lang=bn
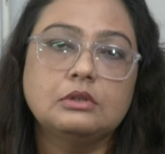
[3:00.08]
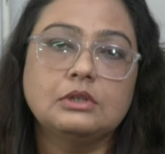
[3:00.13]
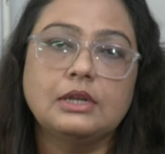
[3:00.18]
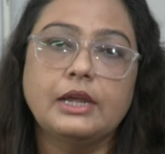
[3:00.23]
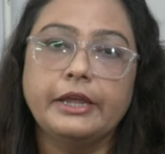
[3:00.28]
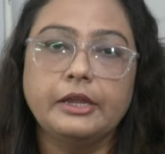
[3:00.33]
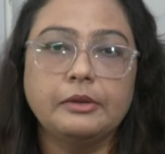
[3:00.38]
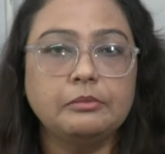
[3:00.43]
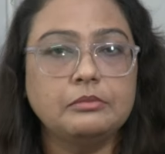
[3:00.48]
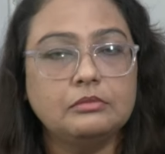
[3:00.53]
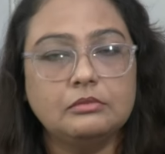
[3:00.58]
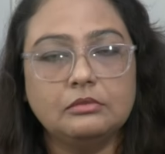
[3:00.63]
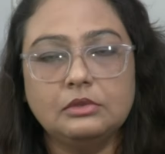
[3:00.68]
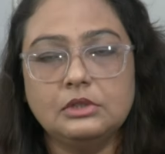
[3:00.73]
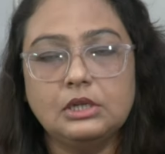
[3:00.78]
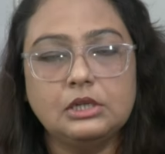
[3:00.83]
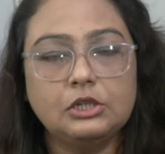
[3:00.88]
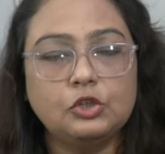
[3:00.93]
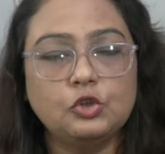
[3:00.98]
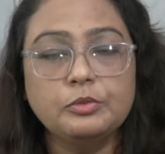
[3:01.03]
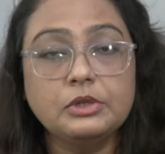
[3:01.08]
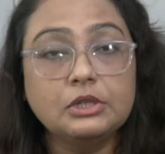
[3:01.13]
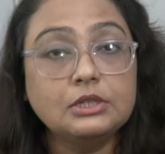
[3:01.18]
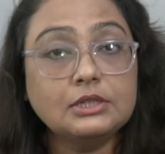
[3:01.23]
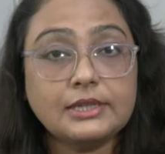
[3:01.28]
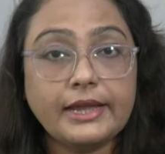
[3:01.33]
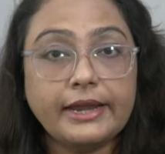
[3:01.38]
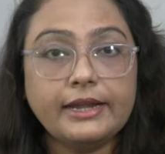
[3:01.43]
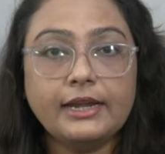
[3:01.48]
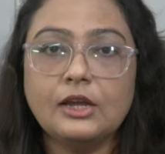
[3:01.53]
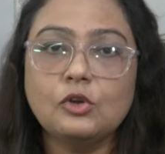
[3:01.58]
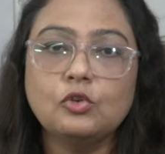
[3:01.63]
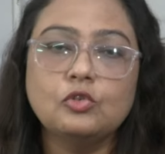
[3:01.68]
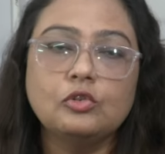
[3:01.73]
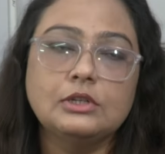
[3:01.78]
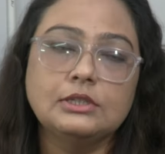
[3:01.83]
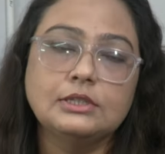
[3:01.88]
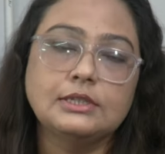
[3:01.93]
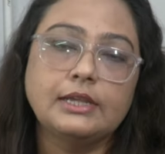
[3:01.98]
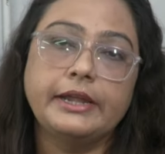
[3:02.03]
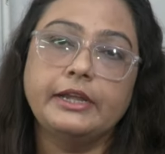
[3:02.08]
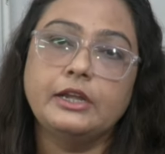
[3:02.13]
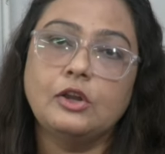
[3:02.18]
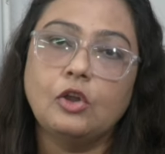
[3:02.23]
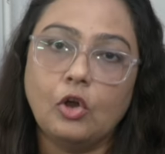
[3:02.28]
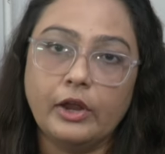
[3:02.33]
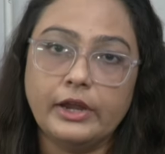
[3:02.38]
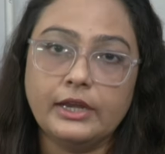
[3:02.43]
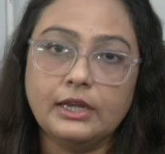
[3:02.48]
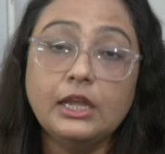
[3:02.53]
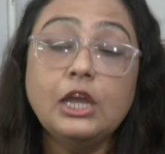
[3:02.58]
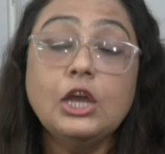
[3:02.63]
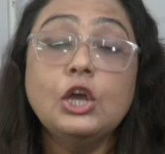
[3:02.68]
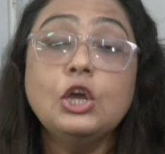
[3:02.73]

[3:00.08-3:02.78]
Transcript: টাইম ইয়ের টু বি ডিসাইড এখনও ডিসাইড হয়নি